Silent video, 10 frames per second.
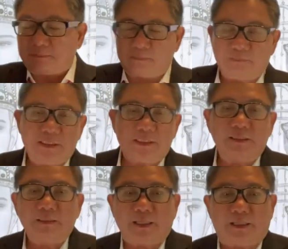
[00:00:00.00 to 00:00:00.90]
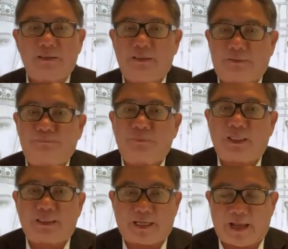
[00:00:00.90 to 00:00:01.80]
mới chiến thắng được
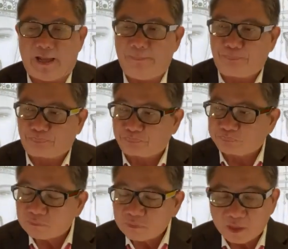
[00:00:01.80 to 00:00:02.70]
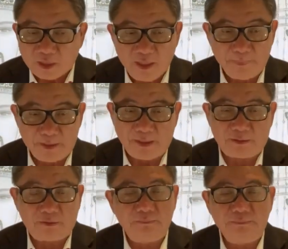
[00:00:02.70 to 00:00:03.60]
tất cả thì mình
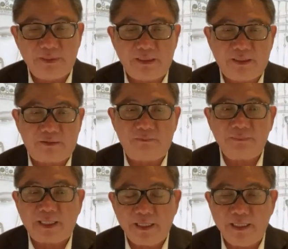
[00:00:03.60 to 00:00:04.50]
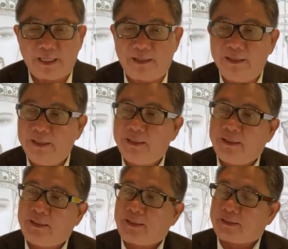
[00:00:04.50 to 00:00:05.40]
nhìn cũng mình nhìn cũng thấy nè
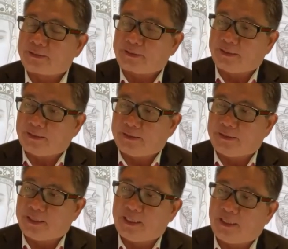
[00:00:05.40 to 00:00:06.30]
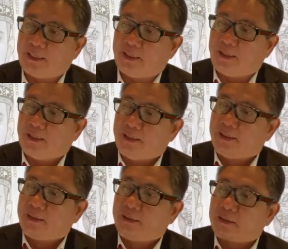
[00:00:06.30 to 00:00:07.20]
từ uh,
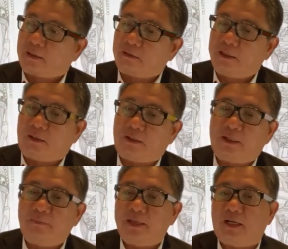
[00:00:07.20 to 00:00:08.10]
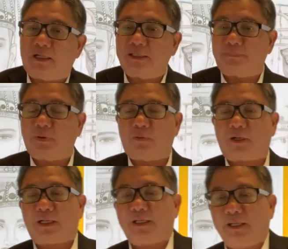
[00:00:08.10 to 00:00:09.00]
con voi bây giờ sắp thua
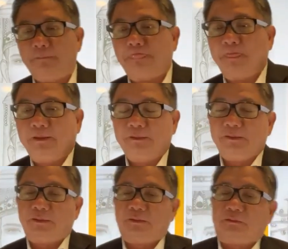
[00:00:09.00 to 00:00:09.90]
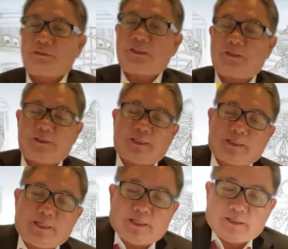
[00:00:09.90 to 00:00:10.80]
rồi nghe voi là
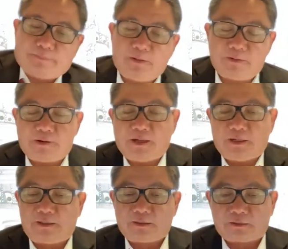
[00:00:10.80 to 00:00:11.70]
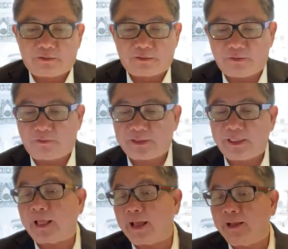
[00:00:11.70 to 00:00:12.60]
nghe sắp thua con chuột
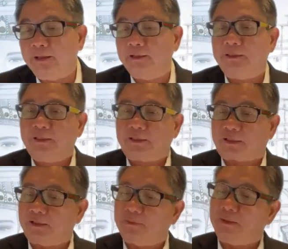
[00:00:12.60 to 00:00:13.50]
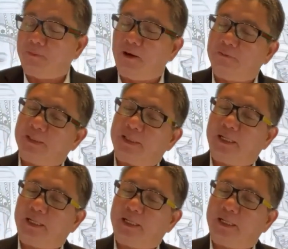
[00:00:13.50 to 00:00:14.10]
sẽ thắng rồi mai mốt uh,